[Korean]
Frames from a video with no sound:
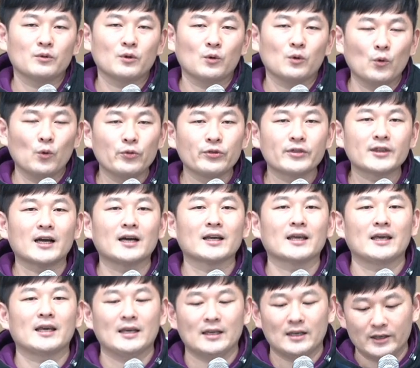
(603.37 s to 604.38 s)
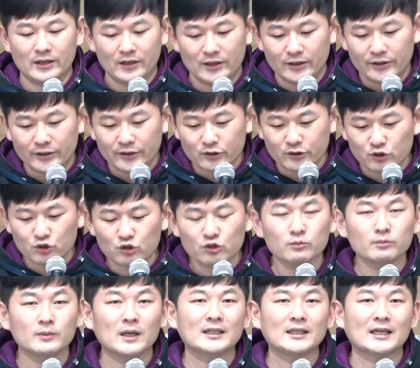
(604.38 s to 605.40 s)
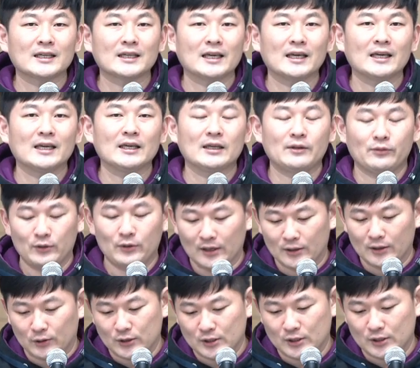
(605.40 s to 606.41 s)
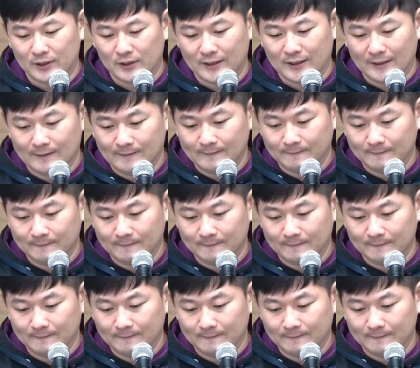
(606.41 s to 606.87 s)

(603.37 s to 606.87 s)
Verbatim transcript: 온 땅에 충만하게 될 것입니다.